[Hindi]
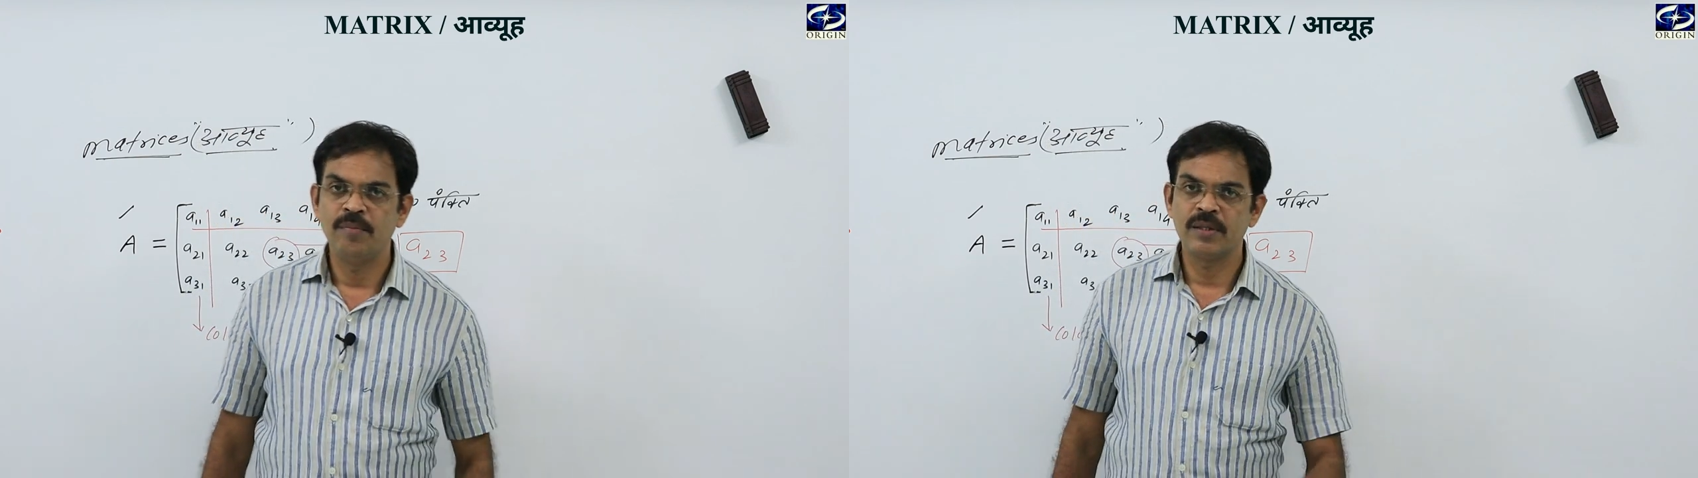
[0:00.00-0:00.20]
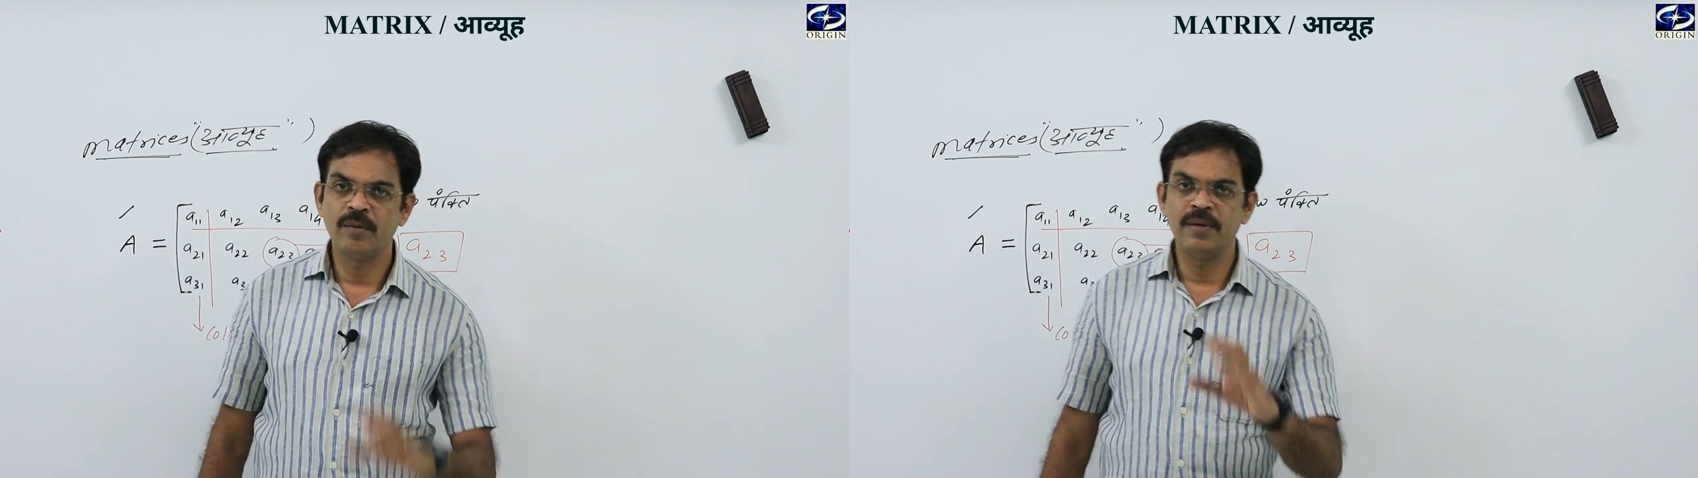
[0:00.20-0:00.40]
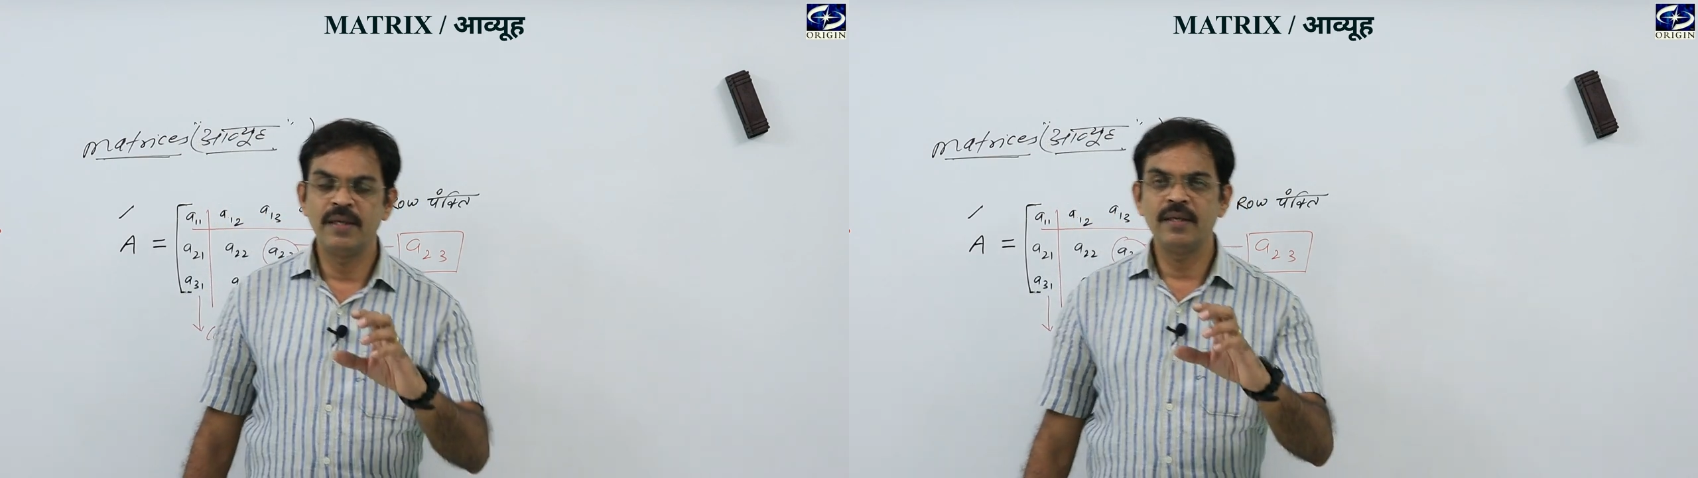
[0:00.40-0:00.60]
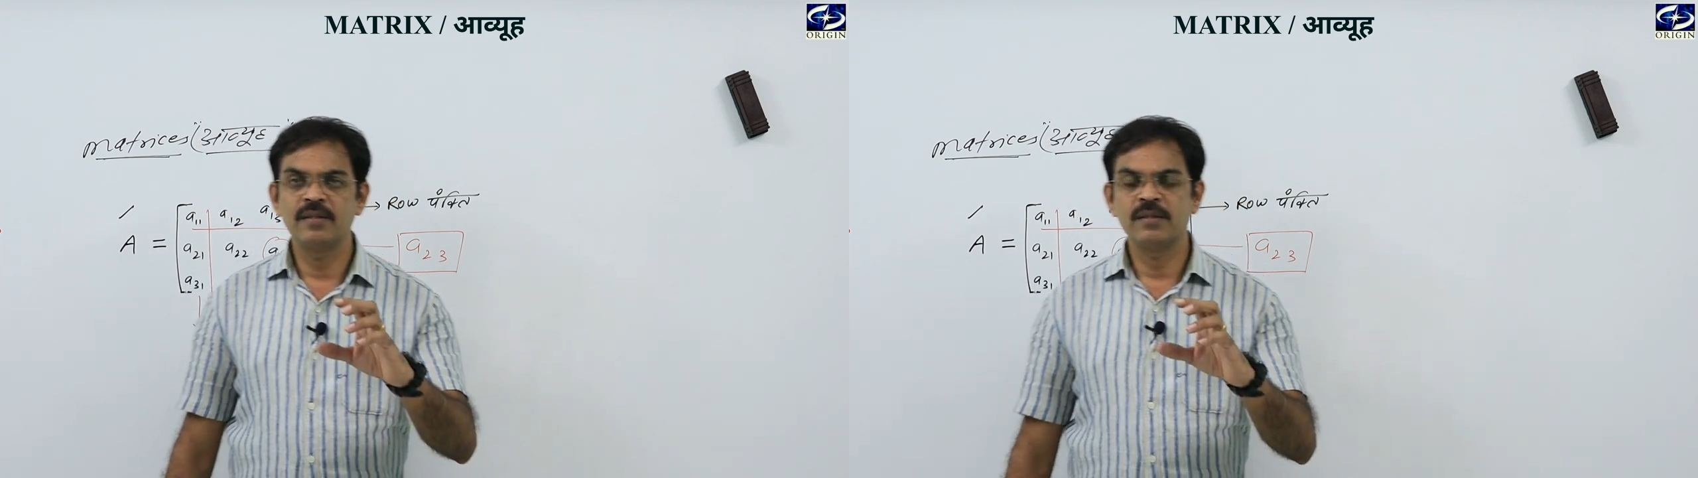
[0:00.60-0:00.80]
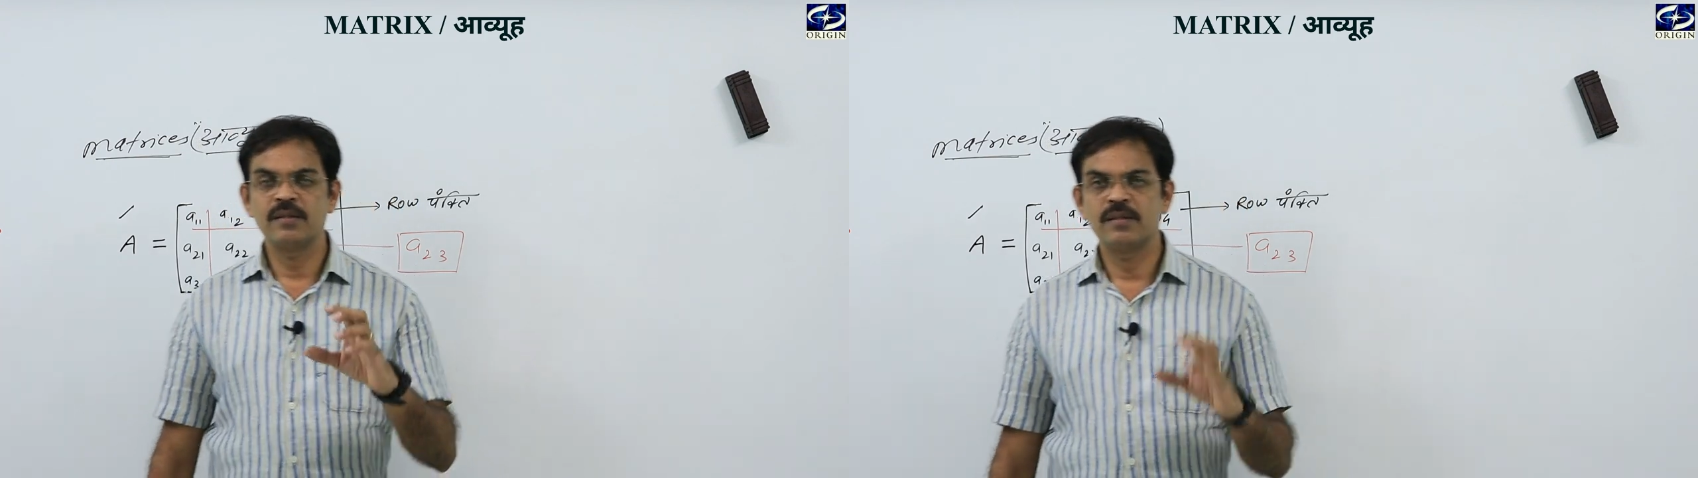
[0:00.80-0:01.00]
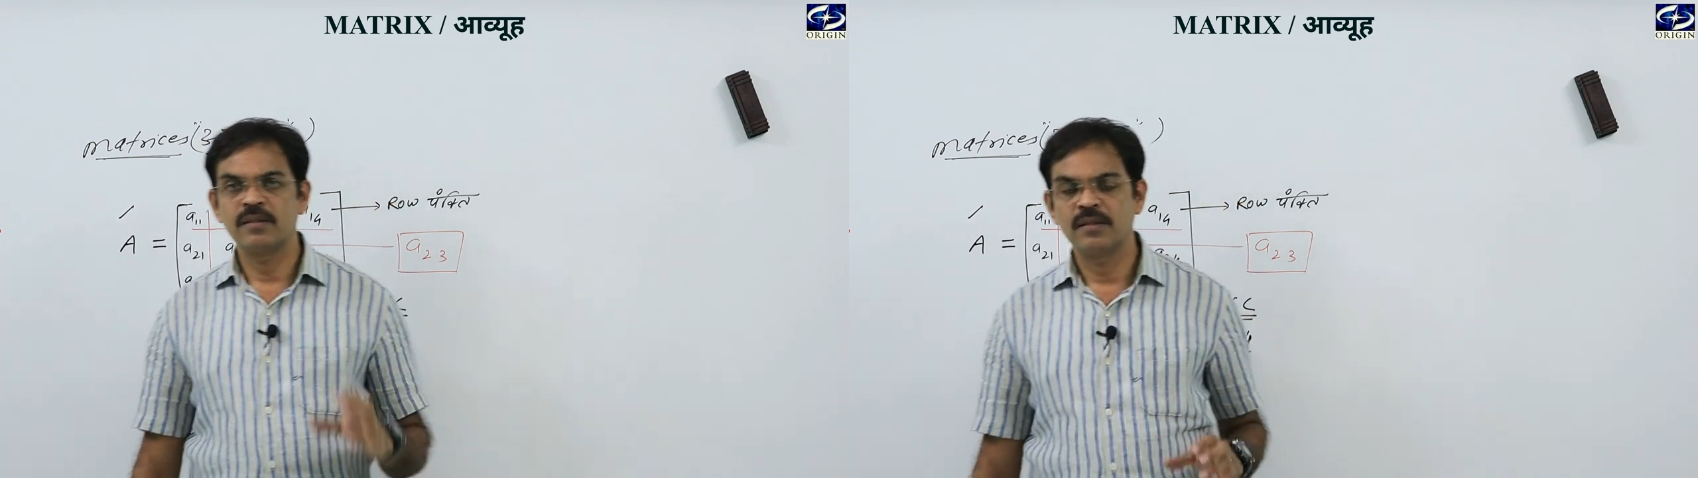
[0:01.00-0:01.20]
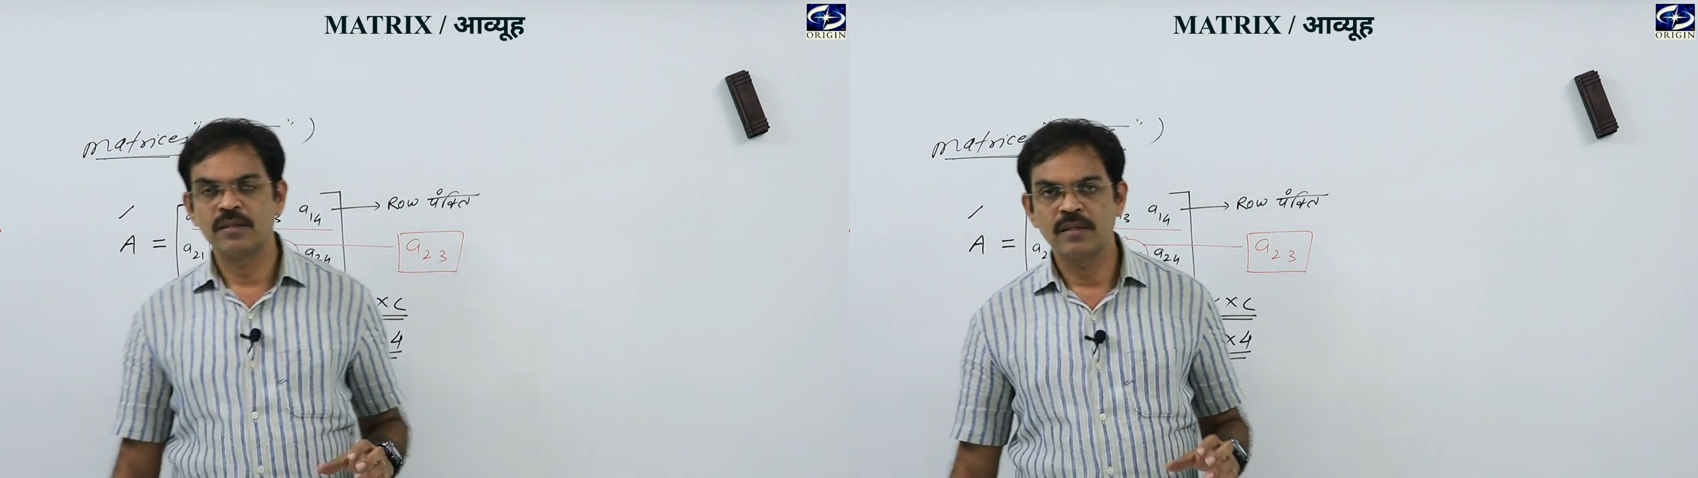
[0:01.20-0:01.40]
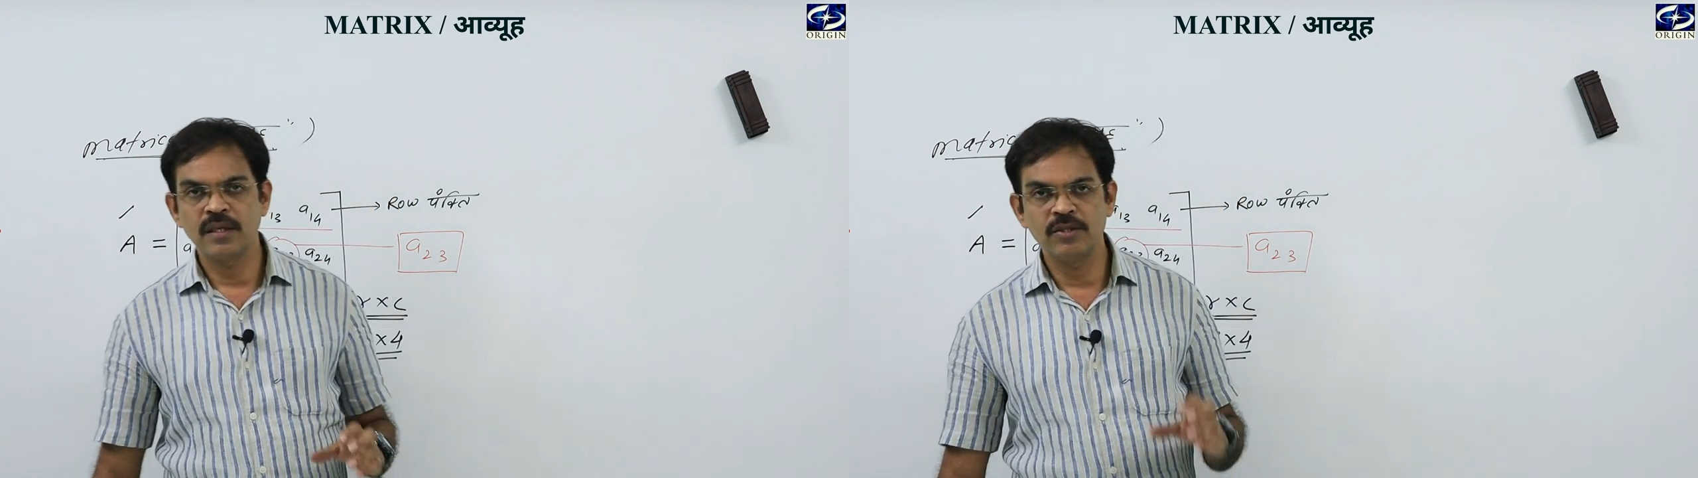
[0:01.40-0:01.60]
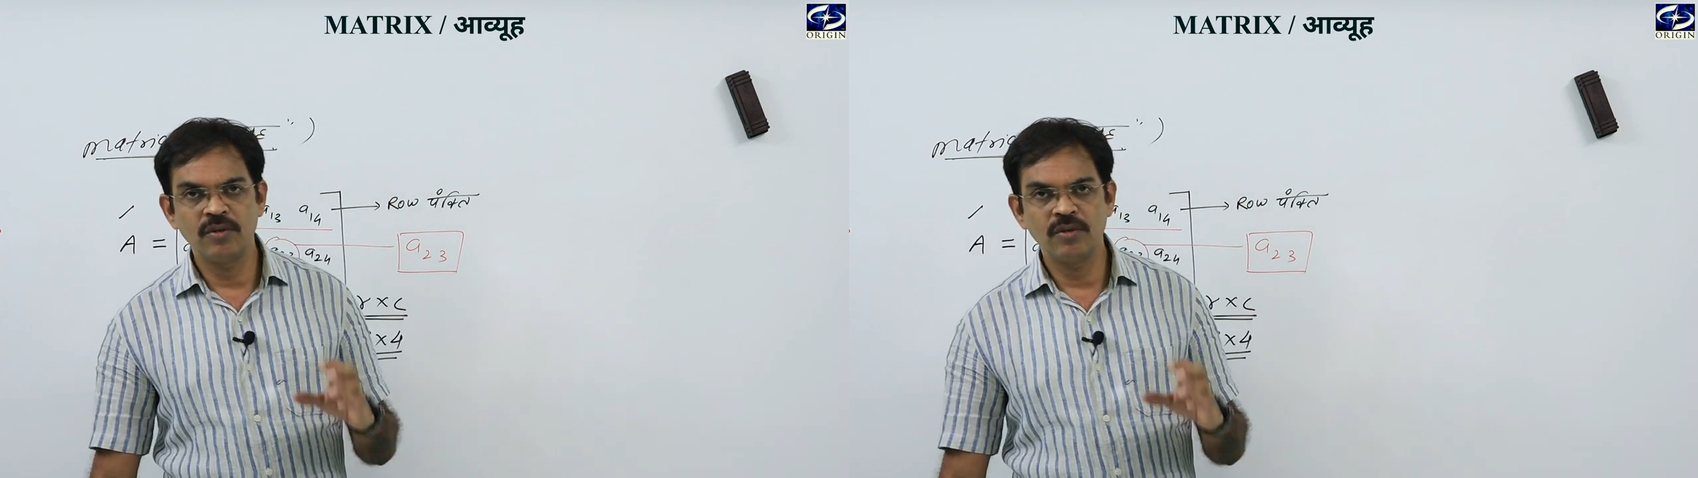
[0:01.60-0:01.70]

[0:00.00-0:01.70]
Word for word: मैथमेटिक्स का